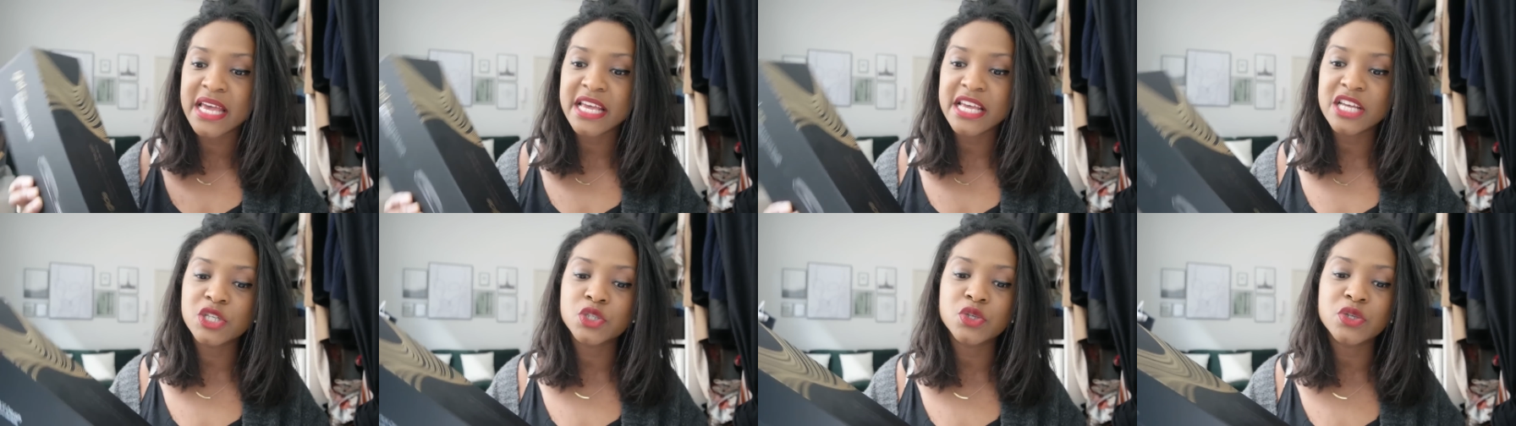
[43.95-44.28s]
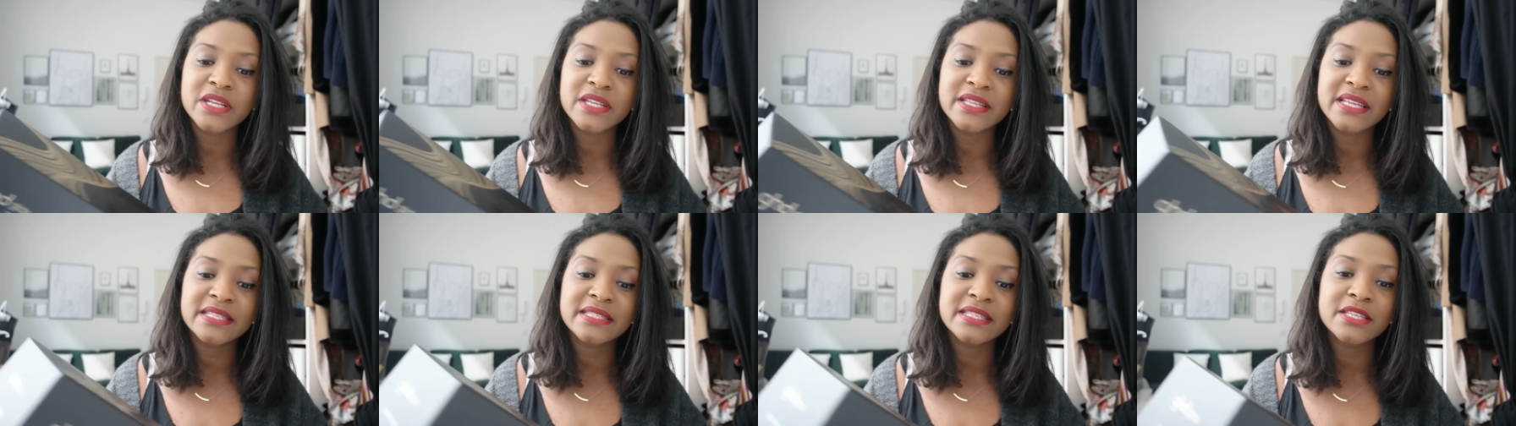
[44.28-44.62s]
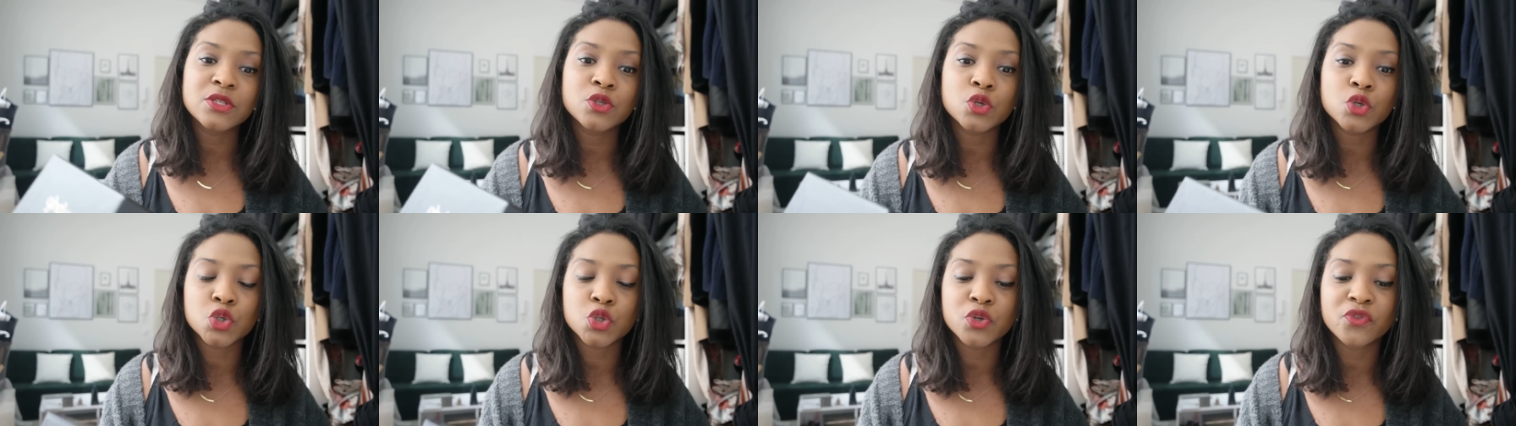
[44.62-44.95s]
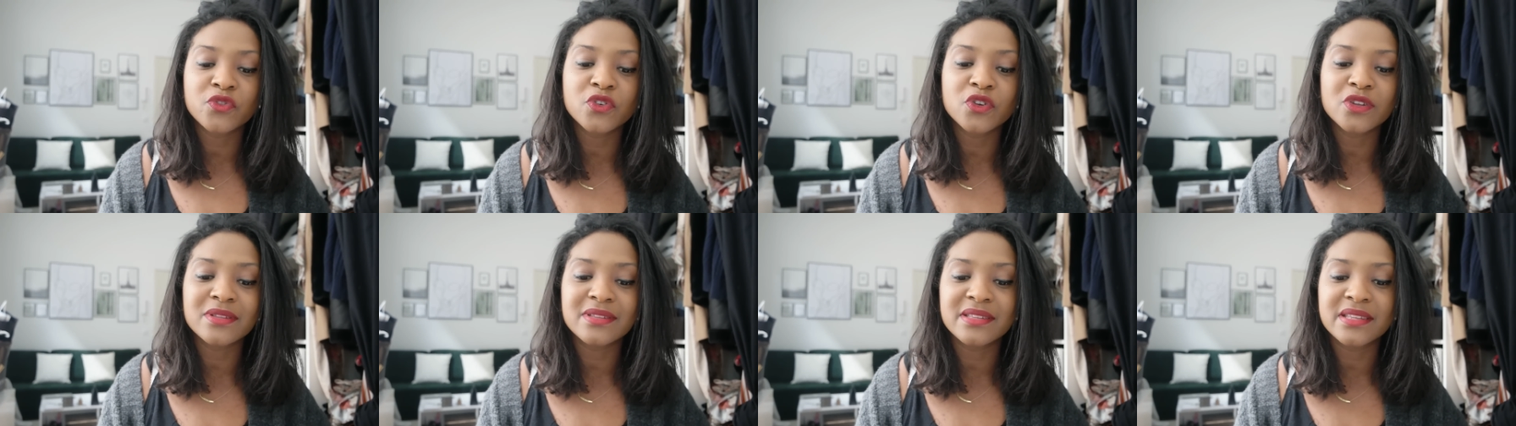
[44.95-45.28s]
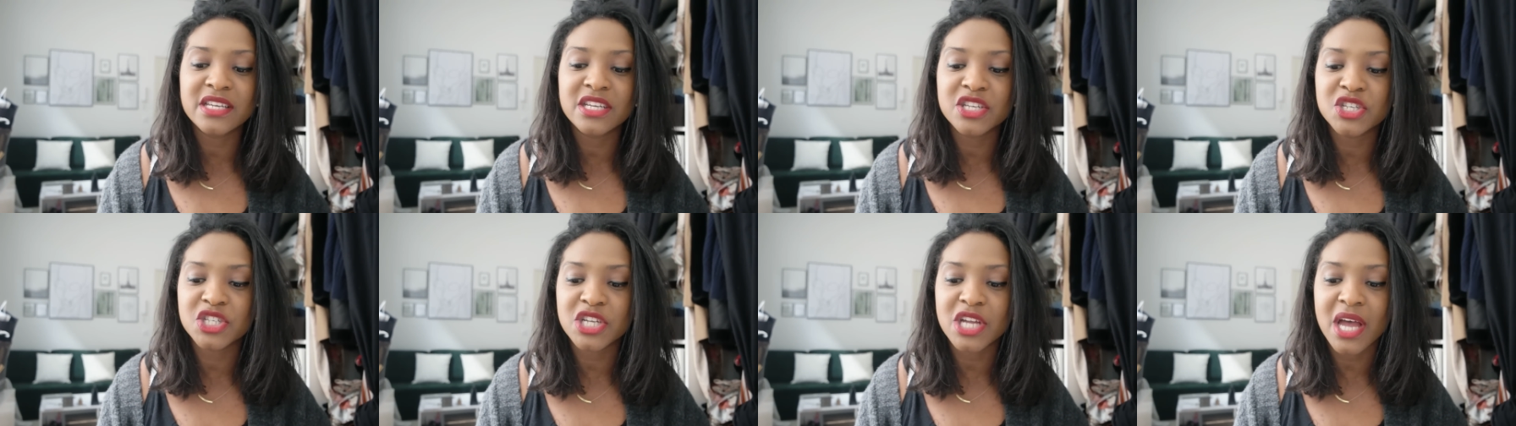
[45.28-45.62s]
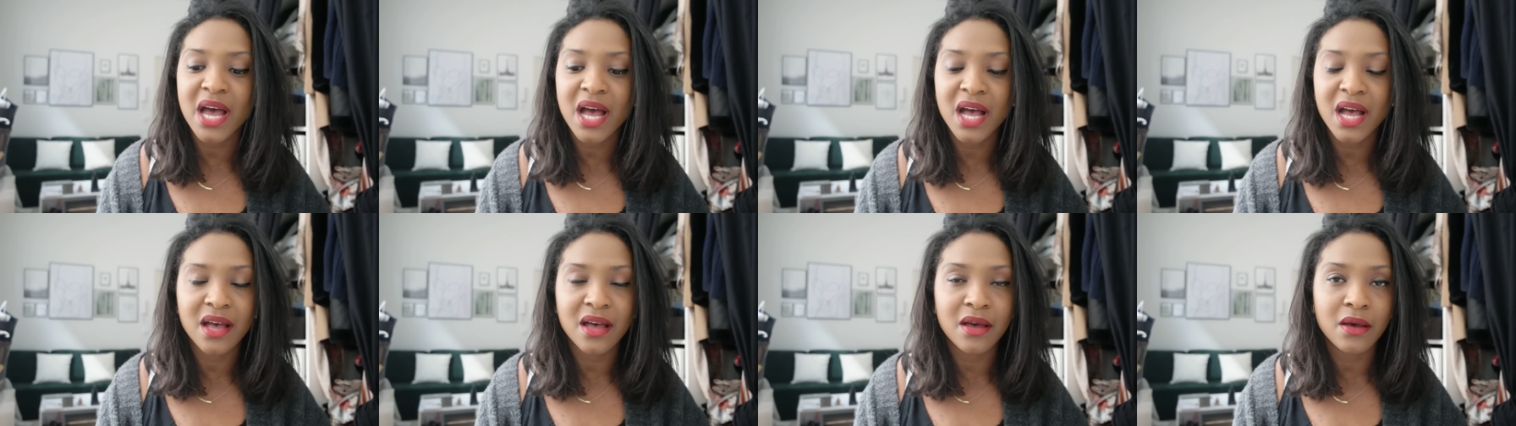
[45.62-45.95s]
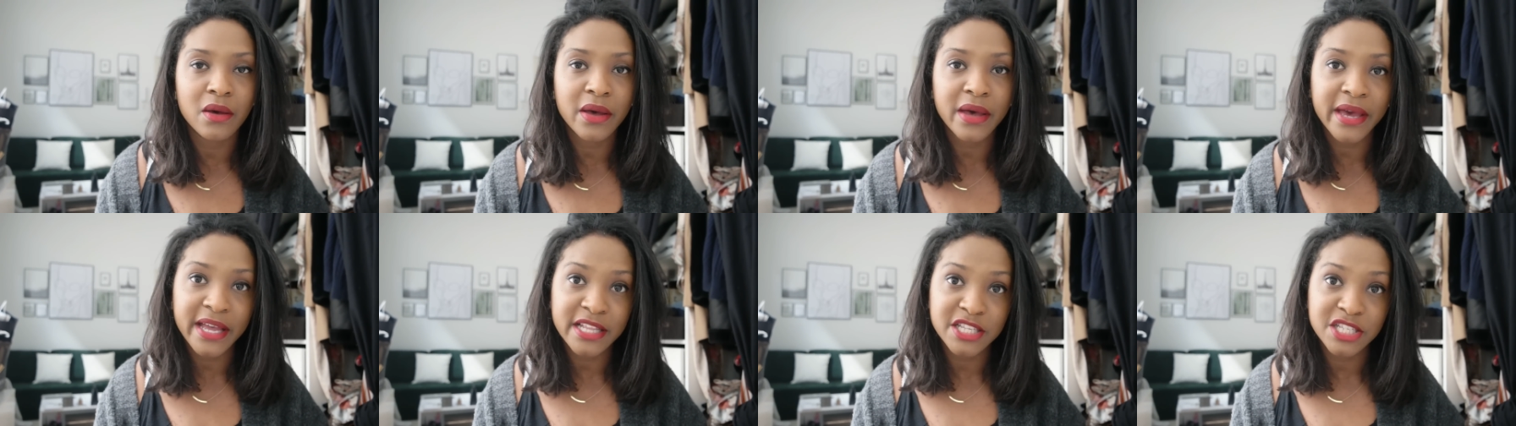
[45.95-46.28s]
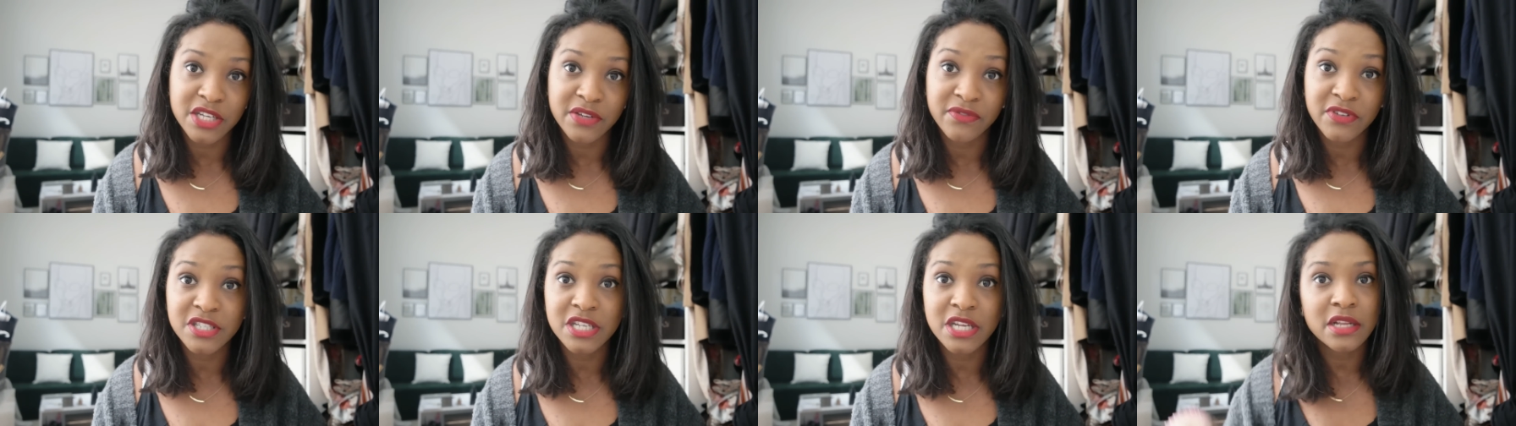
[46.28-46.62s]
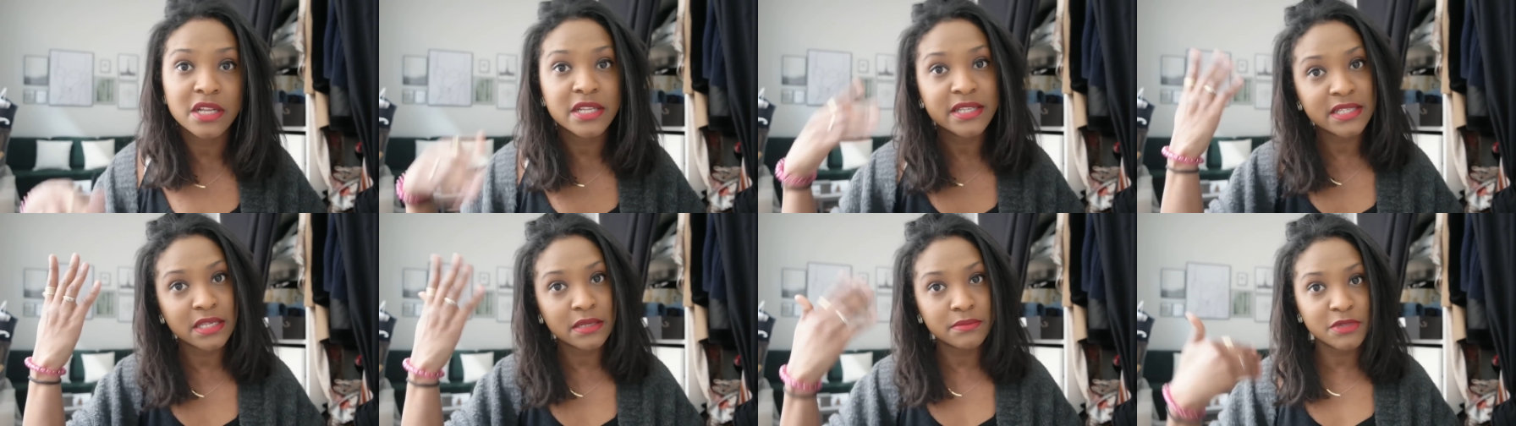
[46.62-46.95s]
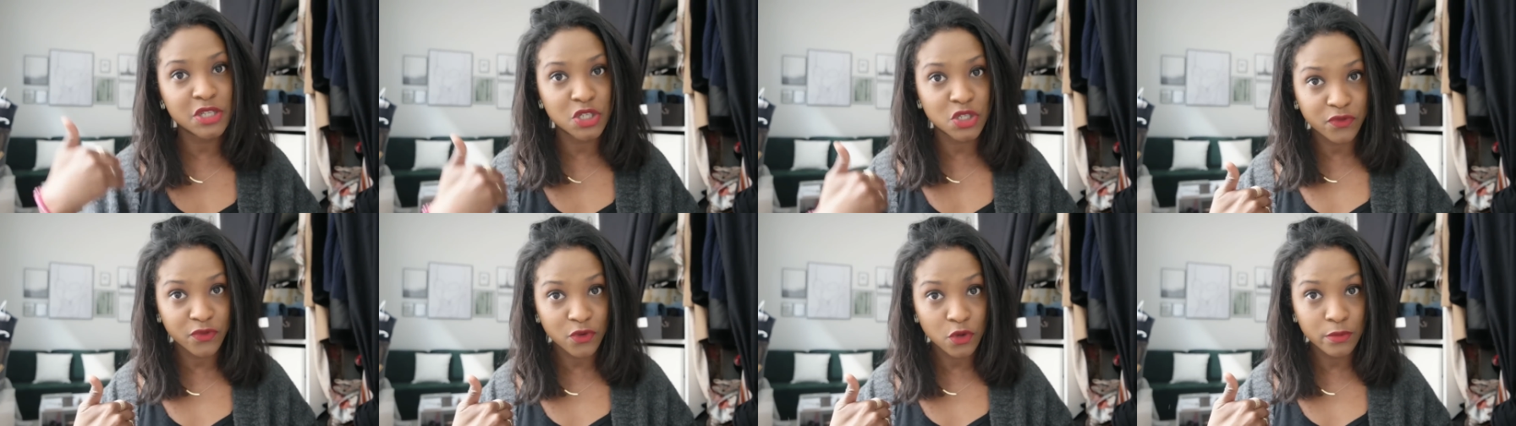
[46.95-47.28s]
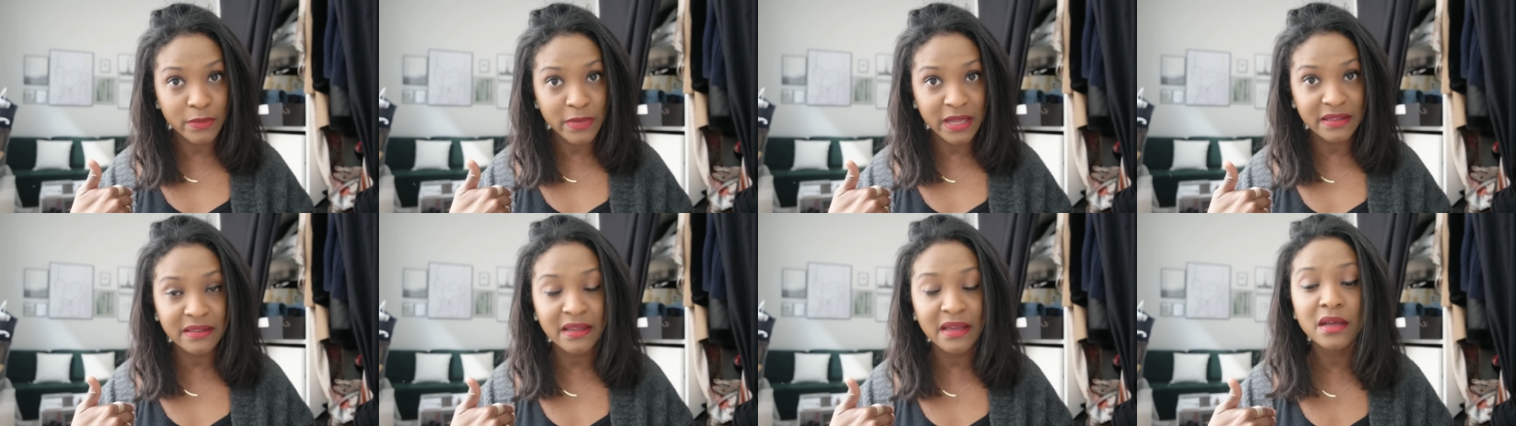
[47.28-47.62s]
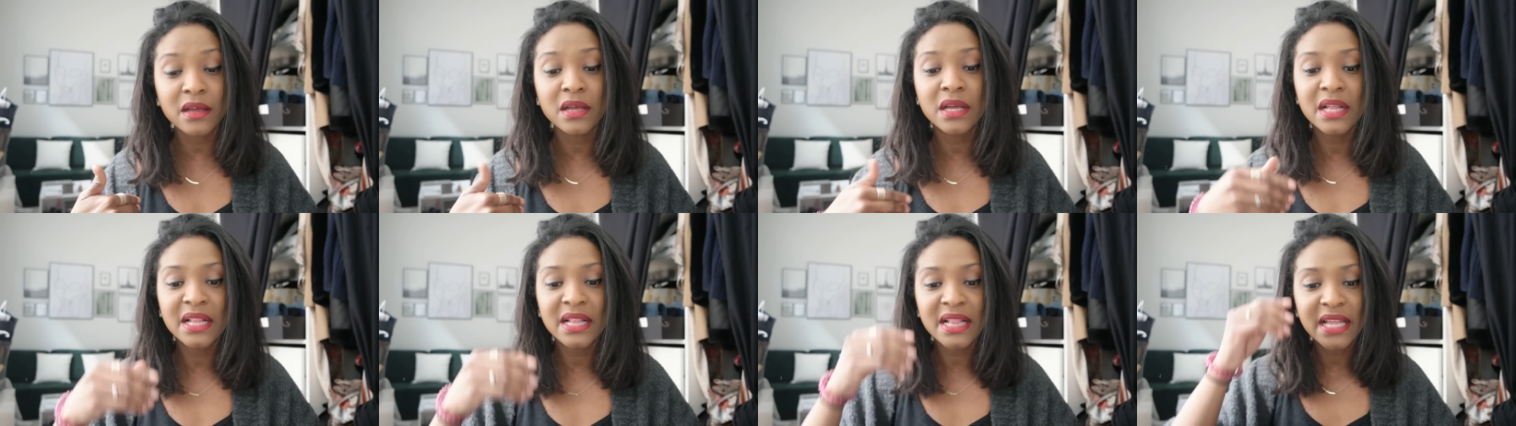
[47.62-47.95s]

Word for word: Et je l'ai testée sur cheveux déjà raides. J'avais déjà lissé mes cheveux le matin.